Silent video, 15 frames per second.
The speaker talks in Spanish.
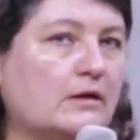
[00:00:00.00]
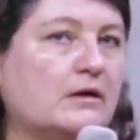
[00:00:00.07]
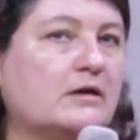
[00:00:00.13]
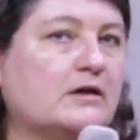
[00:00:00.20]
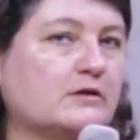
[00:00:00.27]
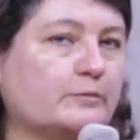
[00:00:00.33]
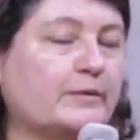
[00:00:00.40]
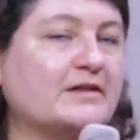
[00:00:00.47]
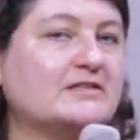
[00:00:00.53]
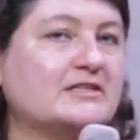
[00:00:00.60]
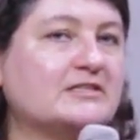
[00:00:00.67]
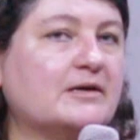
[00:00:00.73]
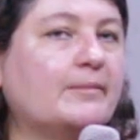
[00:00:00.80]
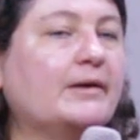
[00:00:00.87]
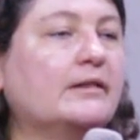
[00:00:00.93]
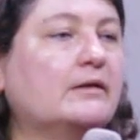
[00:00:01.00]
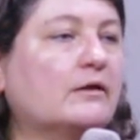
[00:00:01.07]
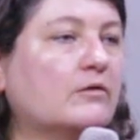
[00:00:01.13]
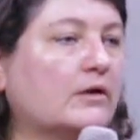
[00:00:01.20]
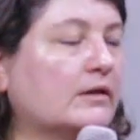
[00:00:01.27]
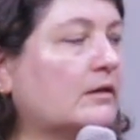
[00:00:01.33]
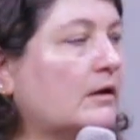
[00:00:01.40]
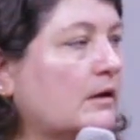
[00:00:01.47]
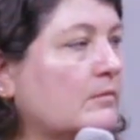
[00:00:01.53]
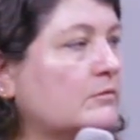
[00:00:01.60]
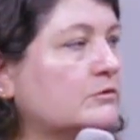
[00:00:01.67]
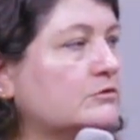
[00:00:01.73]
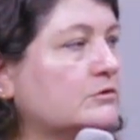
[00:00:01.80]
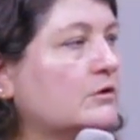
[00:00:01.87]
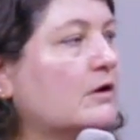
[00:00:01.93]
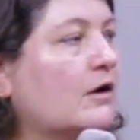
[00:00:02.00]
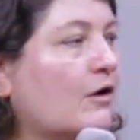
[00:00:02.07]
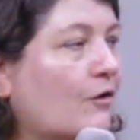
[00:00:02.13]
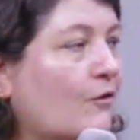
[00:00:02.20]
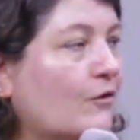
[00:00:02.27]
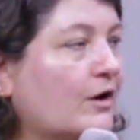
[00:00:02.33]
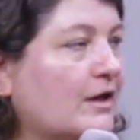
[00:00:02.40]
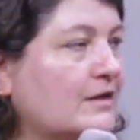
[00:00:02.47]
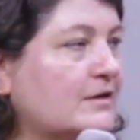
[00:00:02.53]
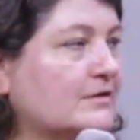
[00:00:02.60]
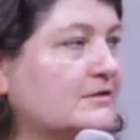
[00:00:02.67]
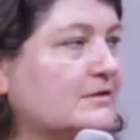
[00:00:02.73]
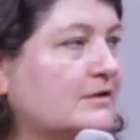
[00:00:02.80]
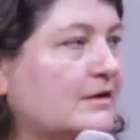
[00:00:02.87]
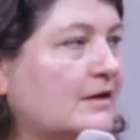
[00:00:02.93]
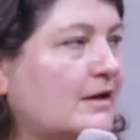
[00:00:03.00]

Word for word: y es precisamente lo que tenemos con ellas.